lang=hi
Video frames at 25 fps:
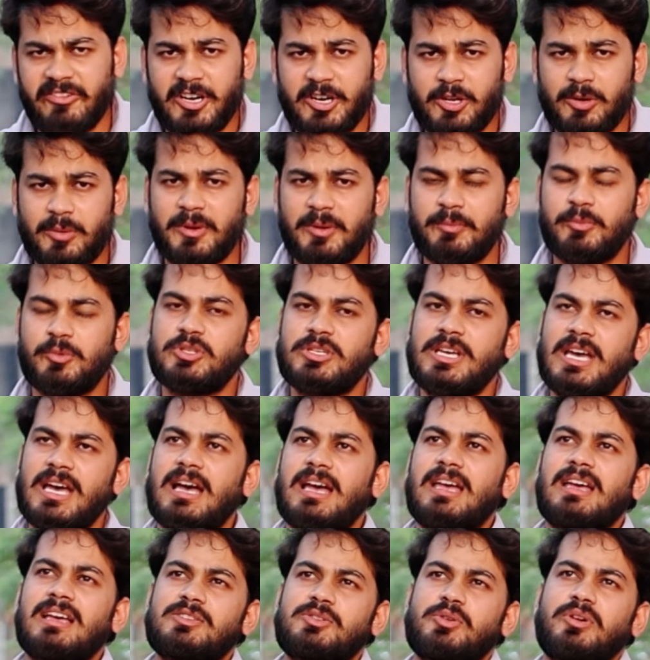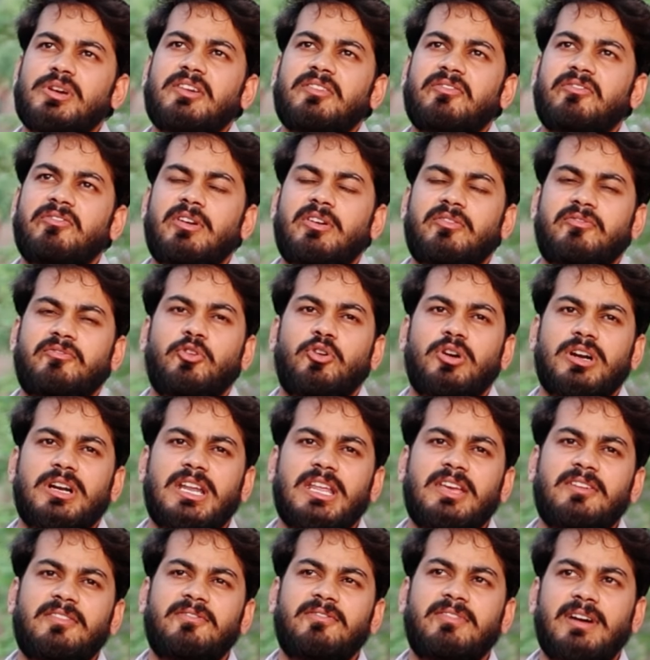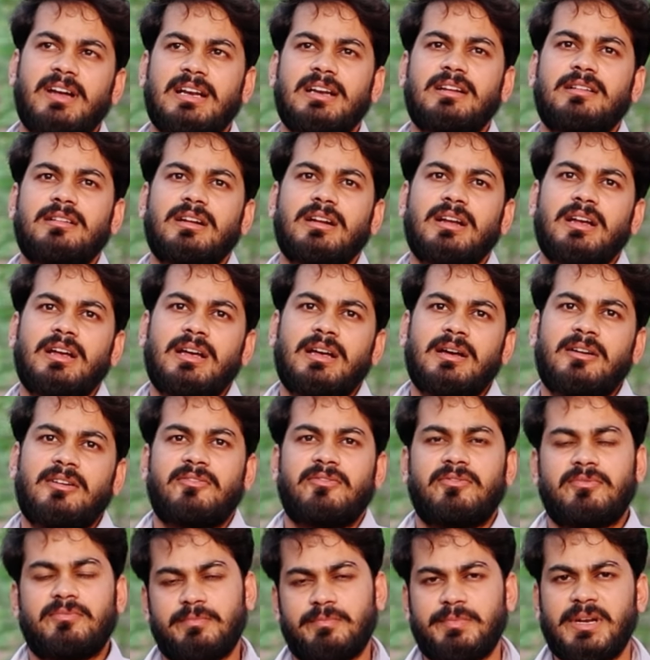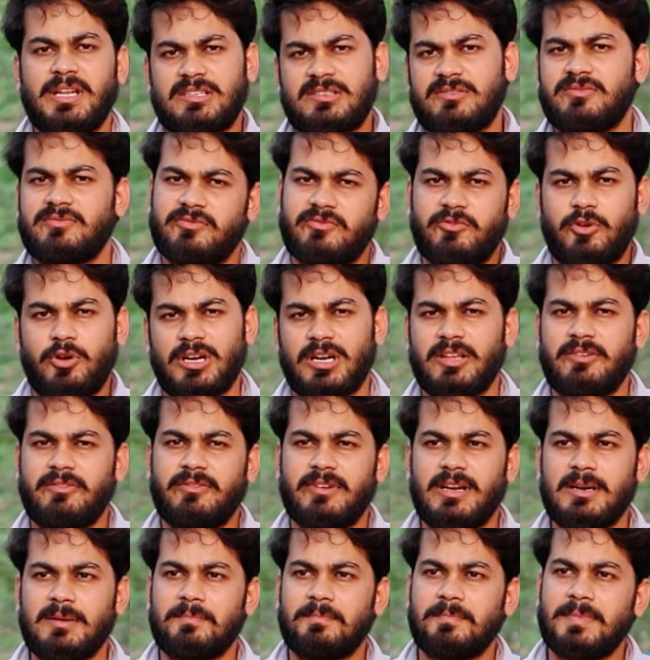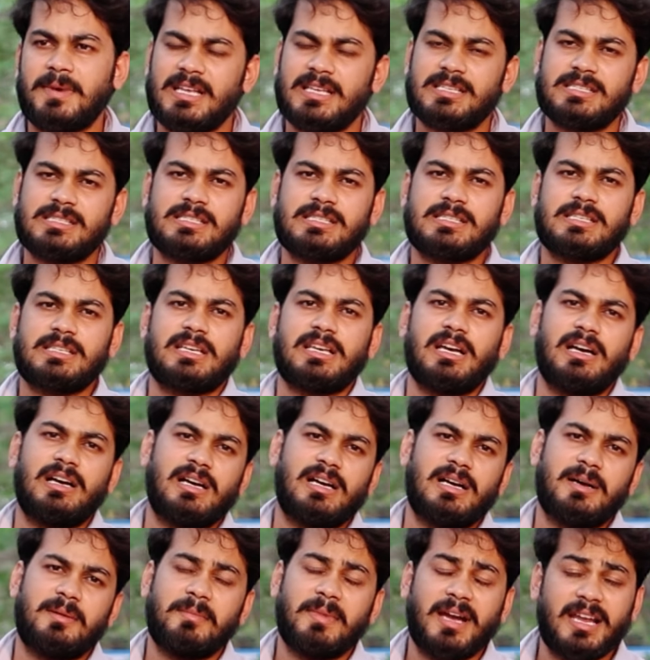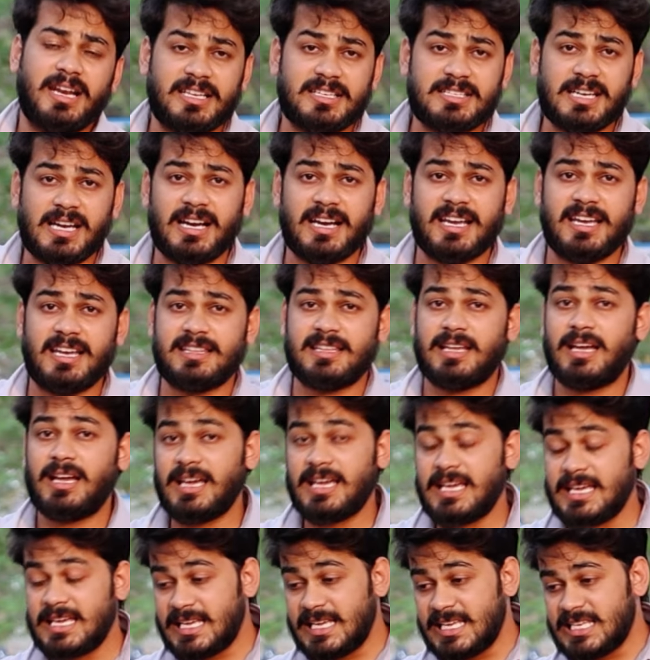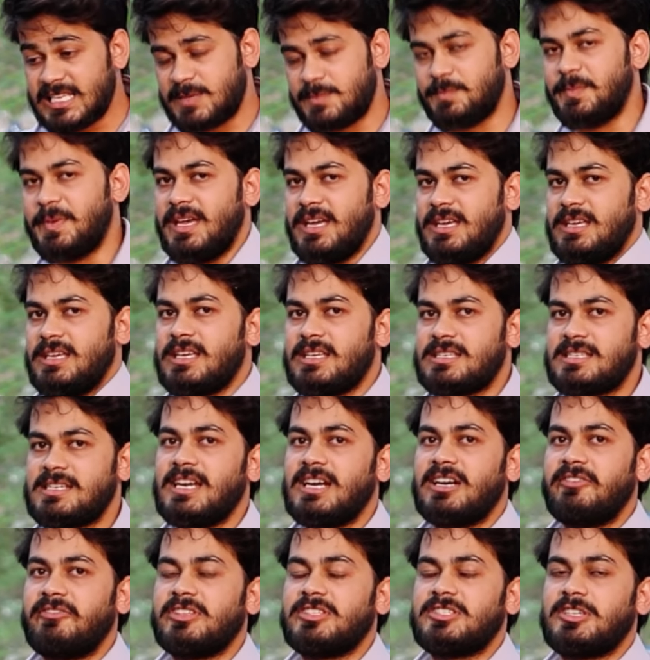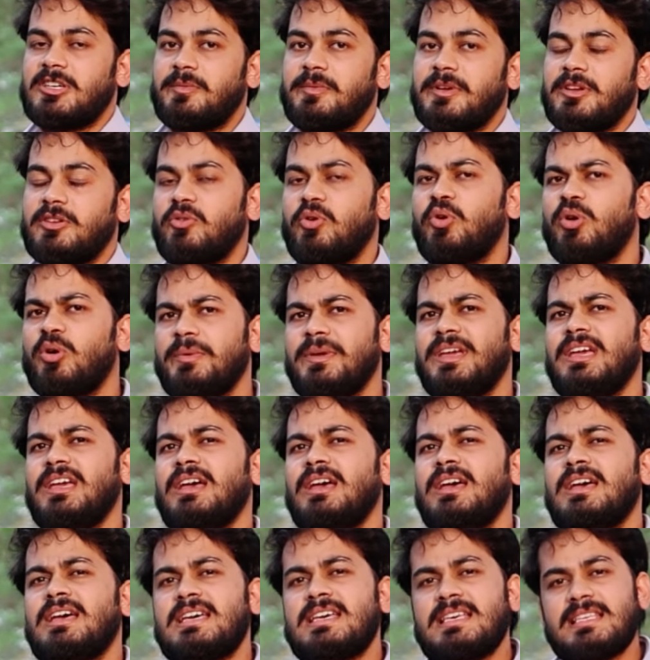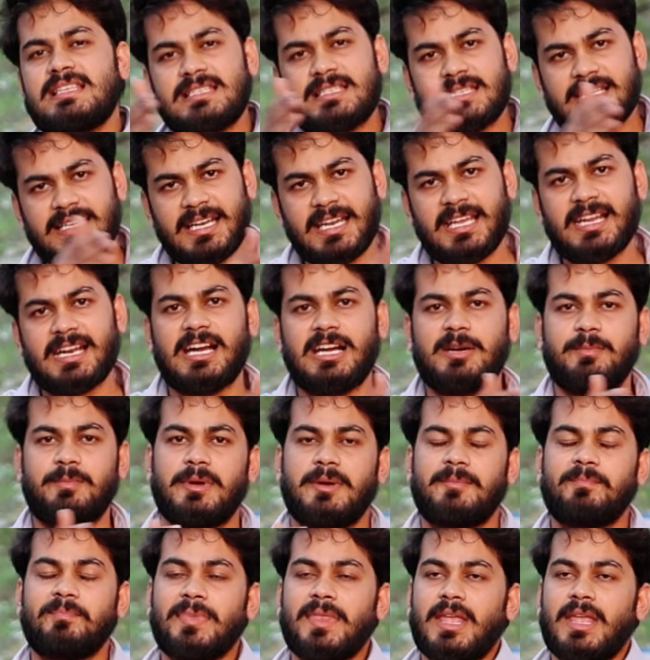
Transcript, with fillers: वीडियो में मुझे आया सो है फोर्टी वन प्लस फोर्टी वन प्लस माइलेज आ गया था इस पे एस डी एडवेंचर पे वो भी सिटी राइड पे